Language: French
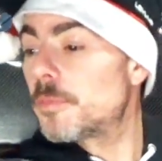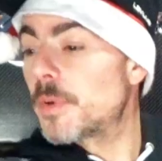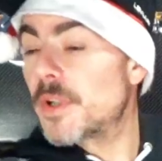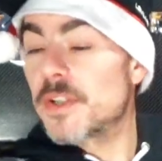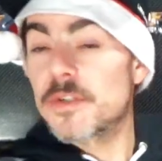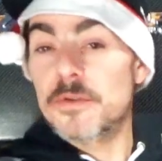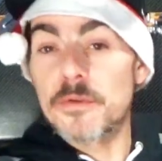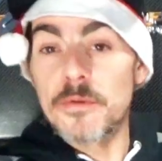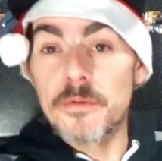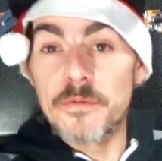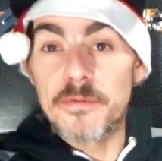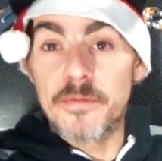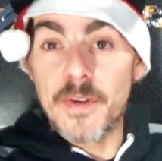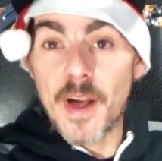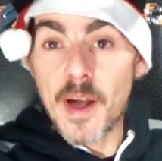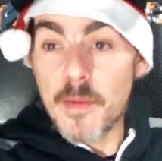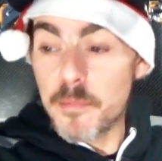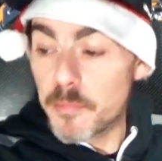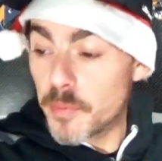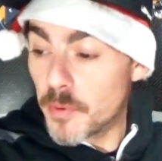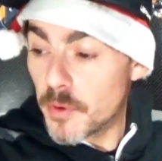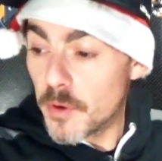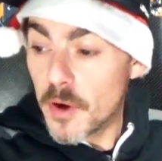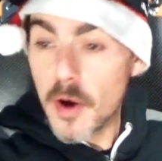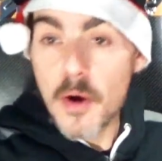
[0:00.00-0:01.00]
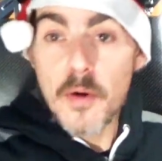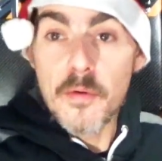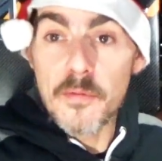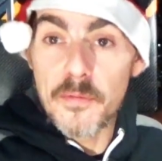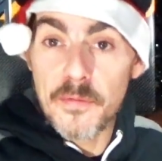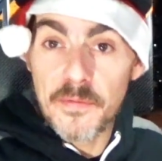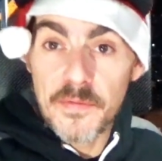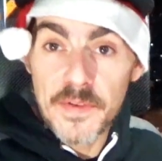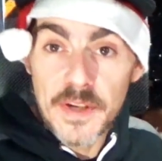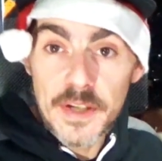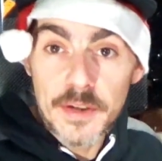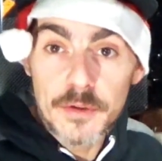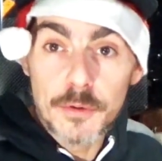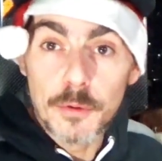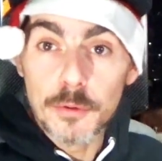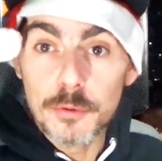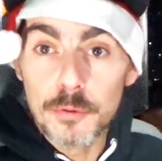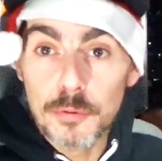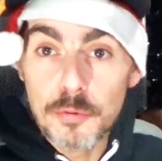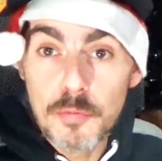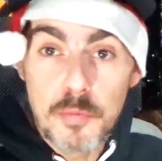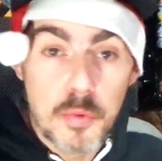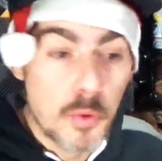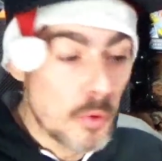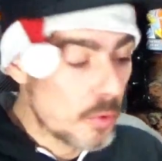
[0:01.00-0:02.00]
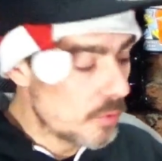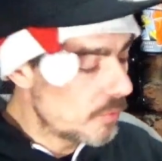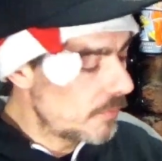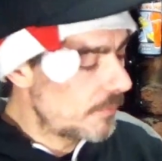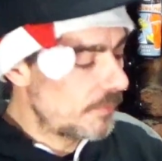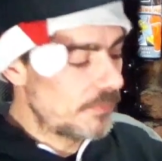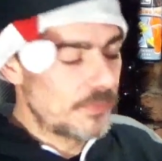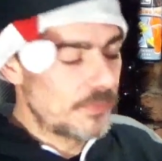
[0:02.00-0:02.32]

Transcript: presque 20 pots vides, doublons.